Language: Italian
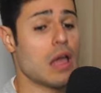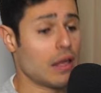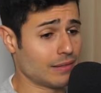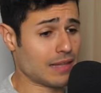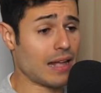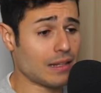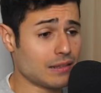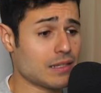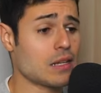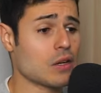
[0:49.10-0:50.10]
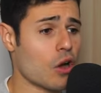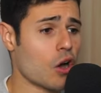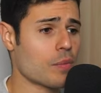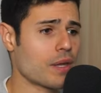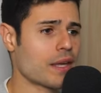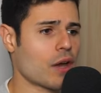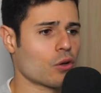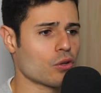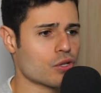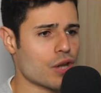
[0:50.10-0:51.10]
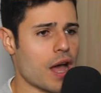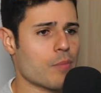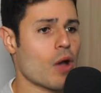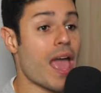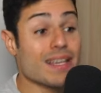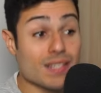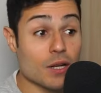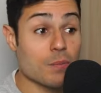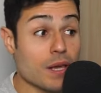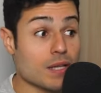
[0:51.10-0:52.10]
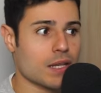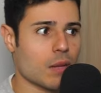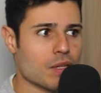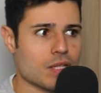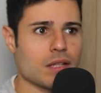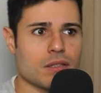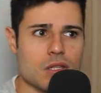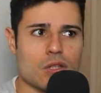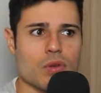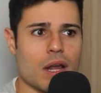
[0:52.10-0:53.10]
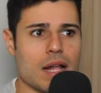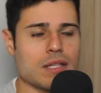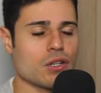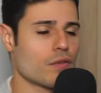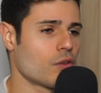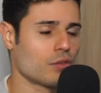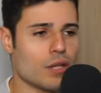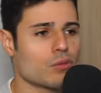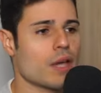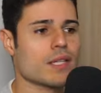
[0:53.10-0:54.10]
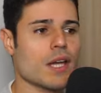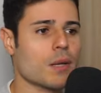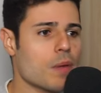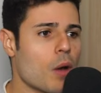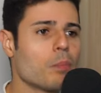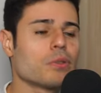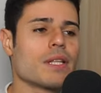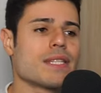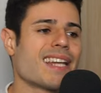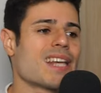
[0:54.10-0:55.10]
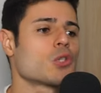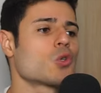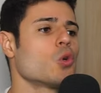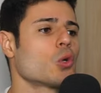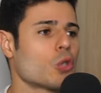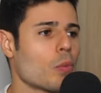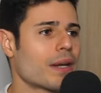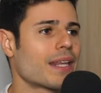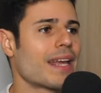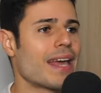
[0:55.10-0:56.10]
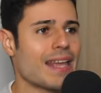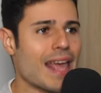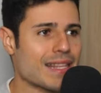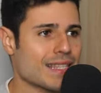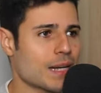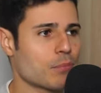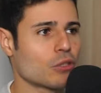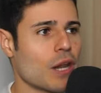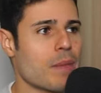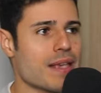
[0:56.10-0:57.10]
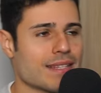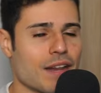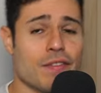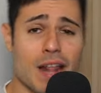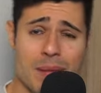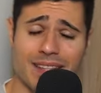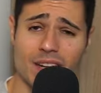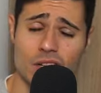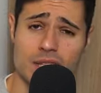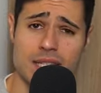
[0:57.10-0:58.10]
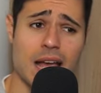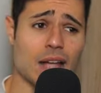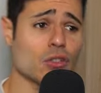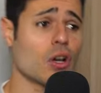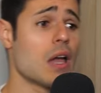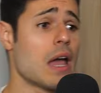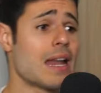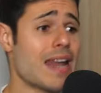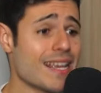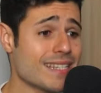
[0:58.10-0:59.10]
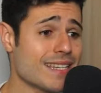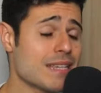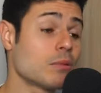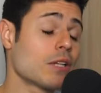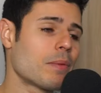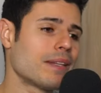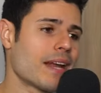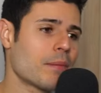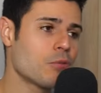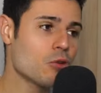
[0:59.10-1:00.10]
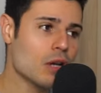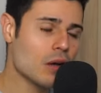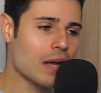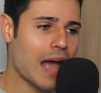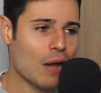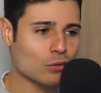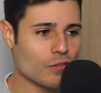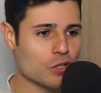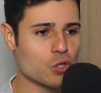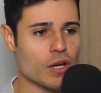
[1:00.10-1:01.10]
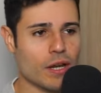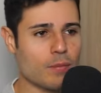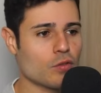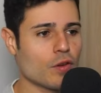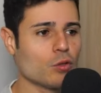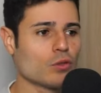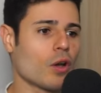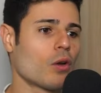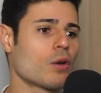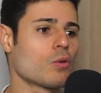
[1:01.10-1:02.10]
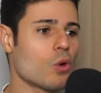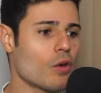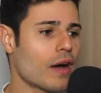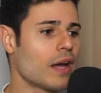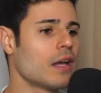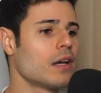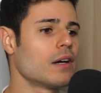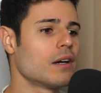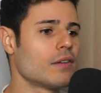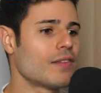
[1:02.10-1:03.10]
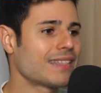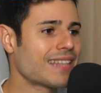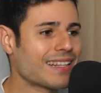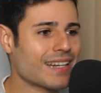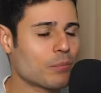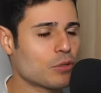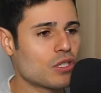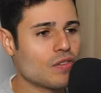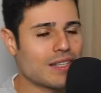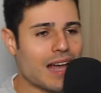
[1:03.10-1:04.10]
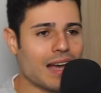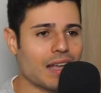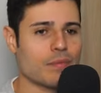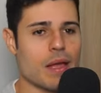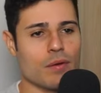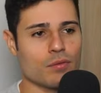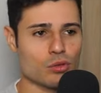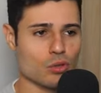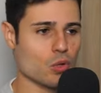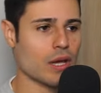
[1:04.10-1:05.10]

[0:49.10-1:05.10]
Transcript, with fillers: tanti nomi che conosciamo. XRP che si è ripresa tantissimo, ragazzi. Già ve l'ho detto, XRP ha un potenziale assurdo perché Gary Gensler potrebbe essere finalmente licenziato. La SEC potrebbe andare più cauta verso le criptovalute con la nuova eh, ventata di positività che abbiamo avuto sulle